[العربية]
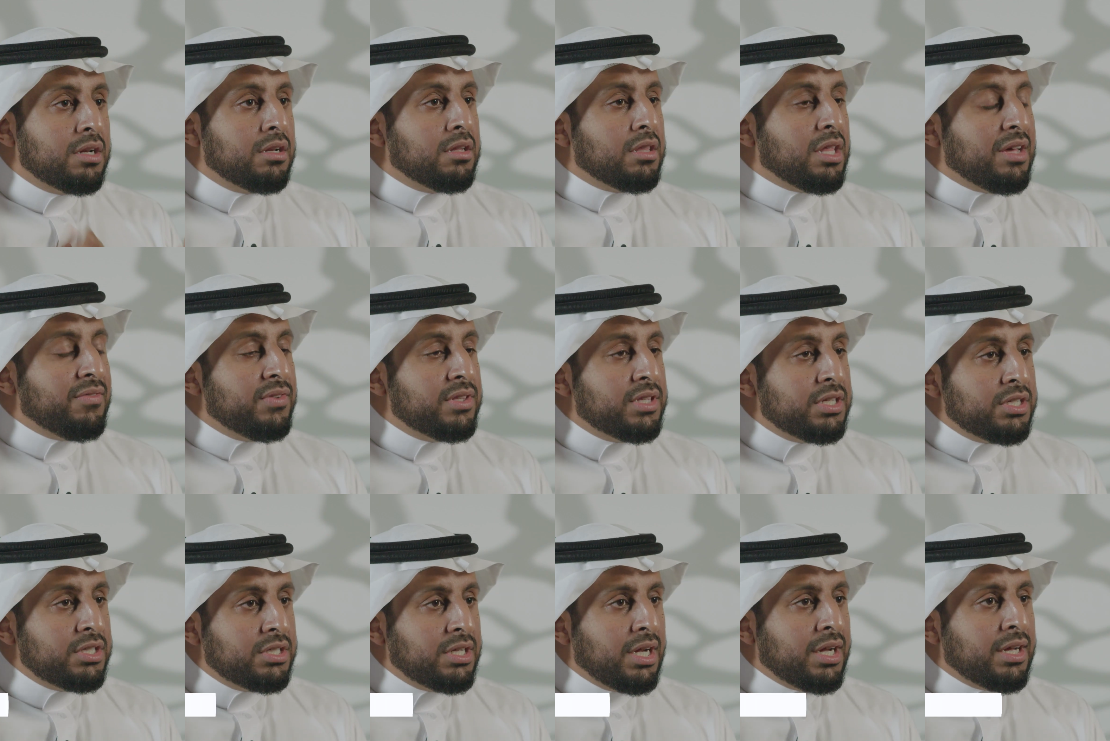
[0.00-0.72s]
نظافة
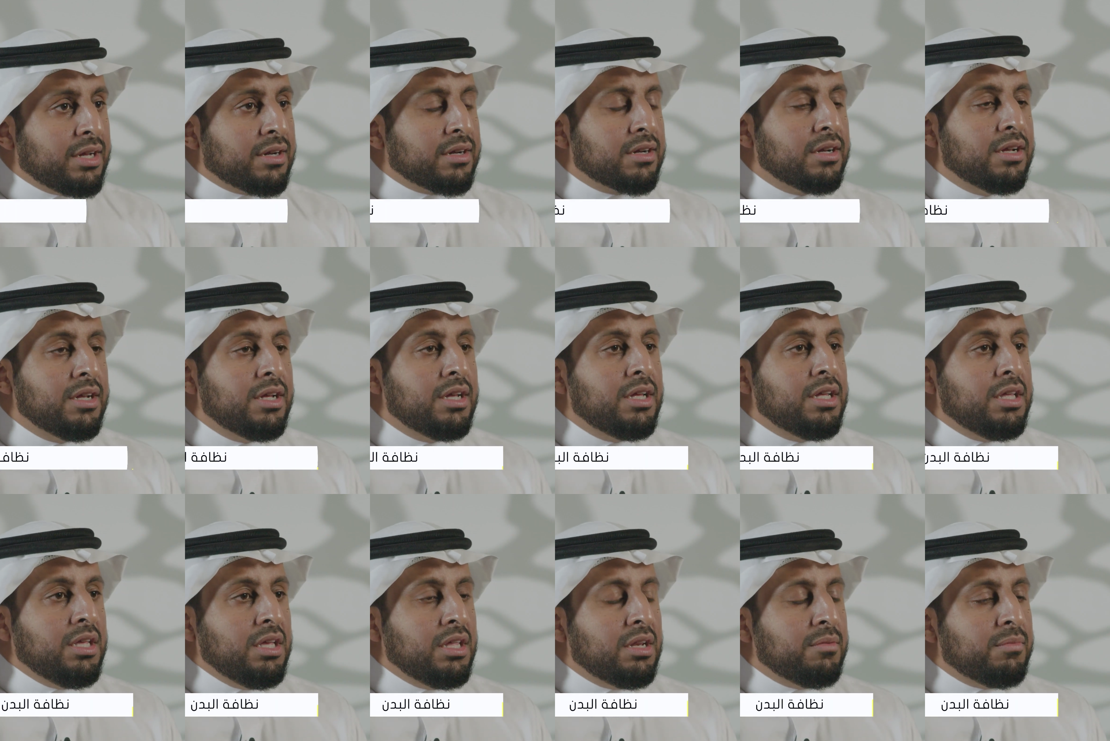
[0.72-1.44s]
الشعر
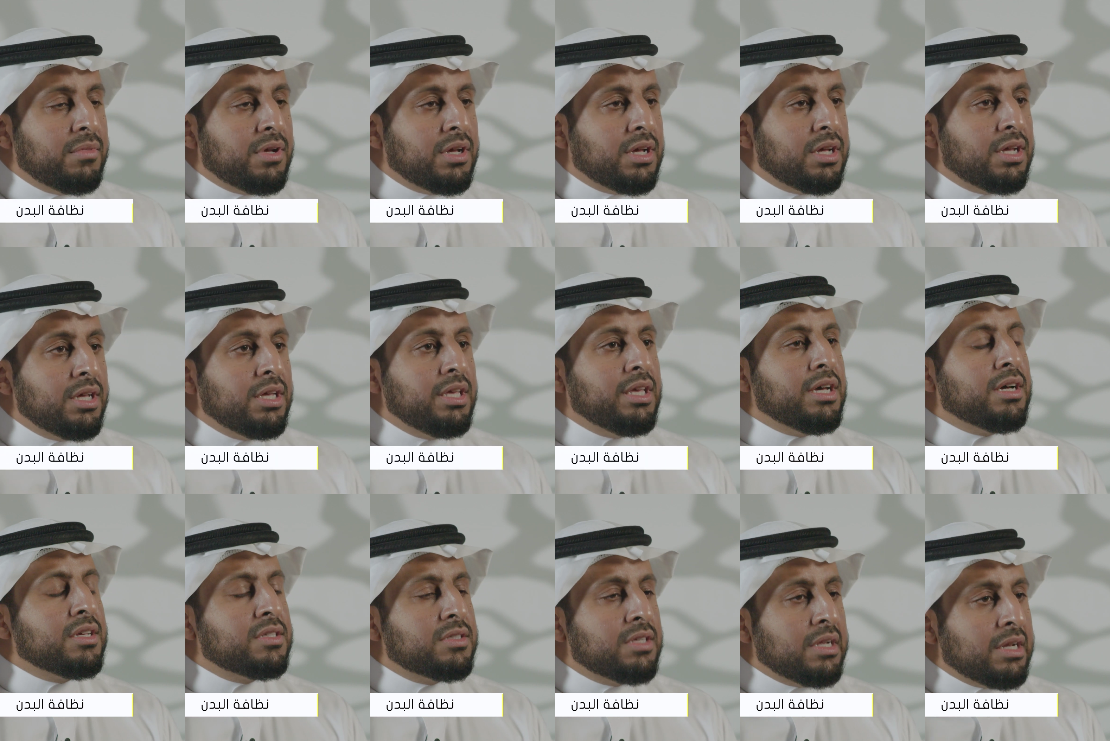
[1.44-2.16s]
حينما
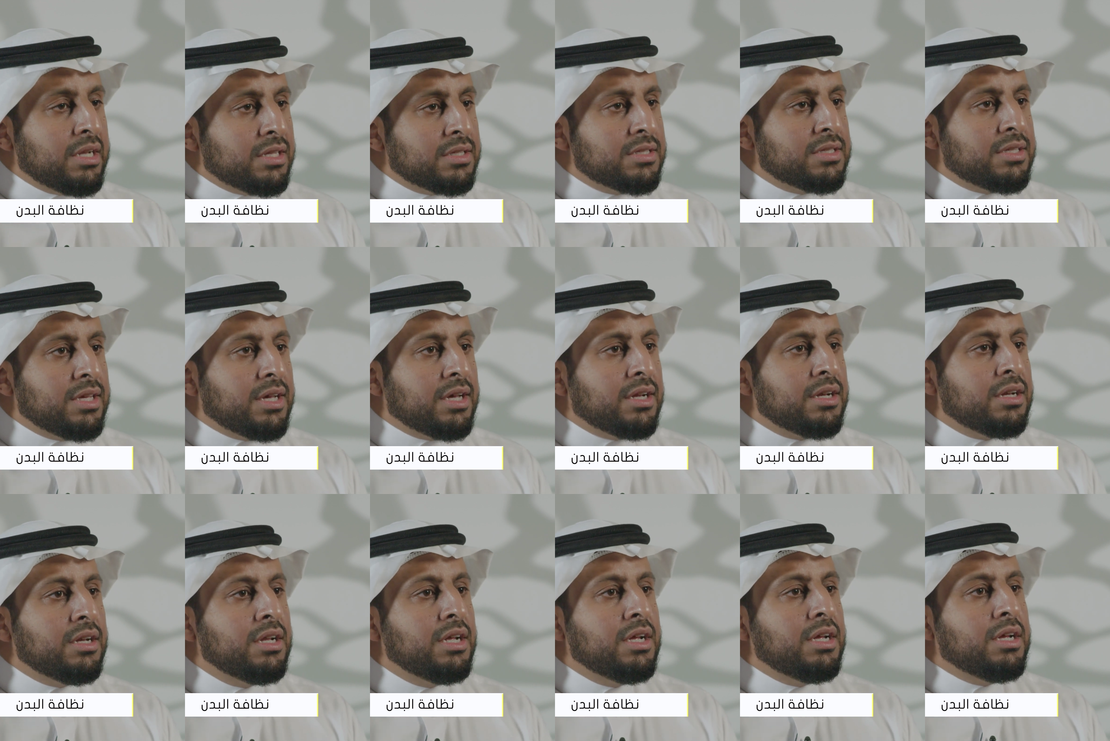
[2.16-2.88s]
يغسل
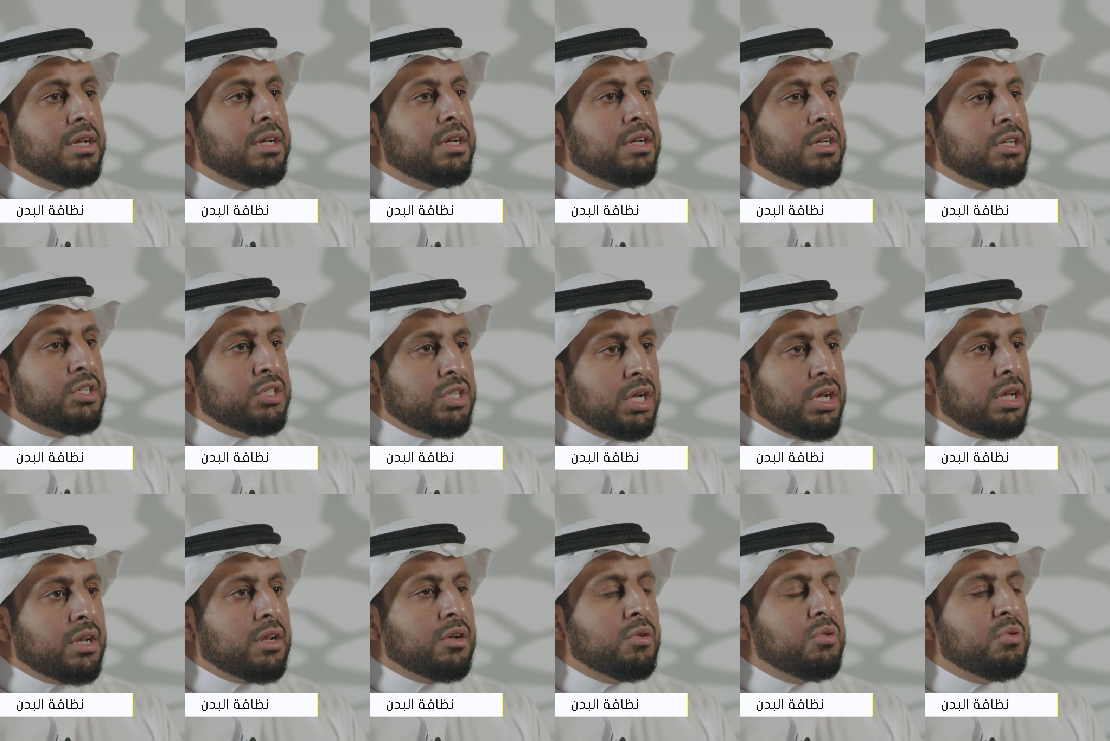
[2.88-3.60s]
الإنسان آه،
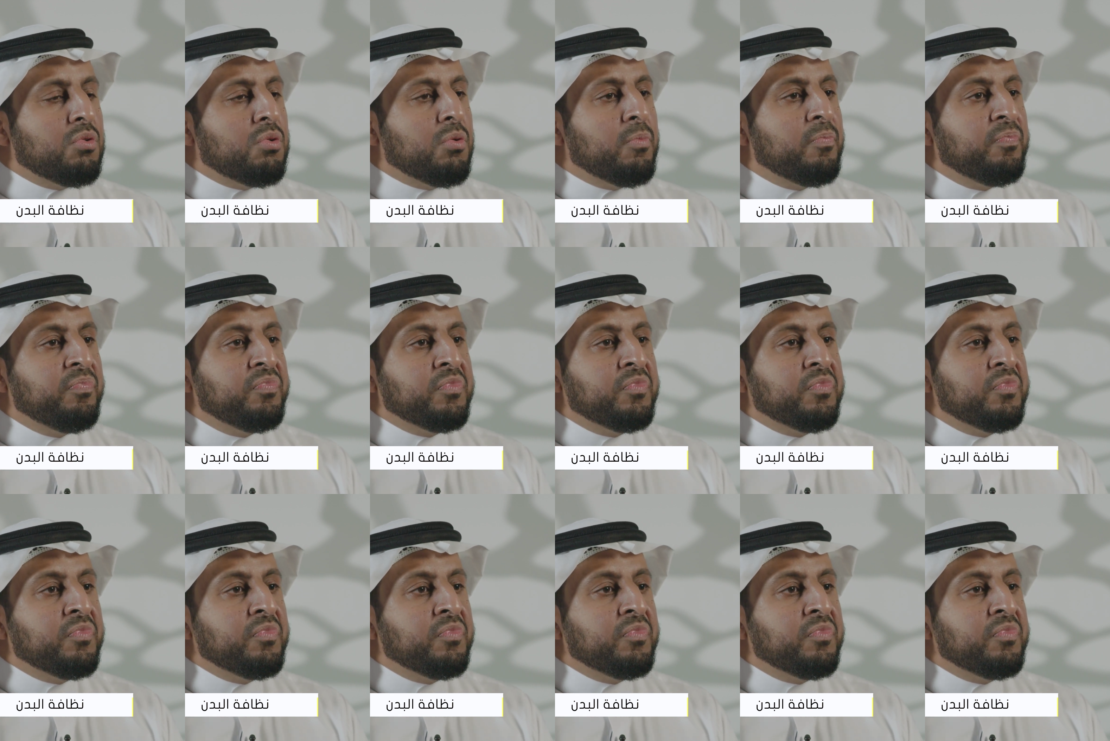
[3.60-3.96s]
شعره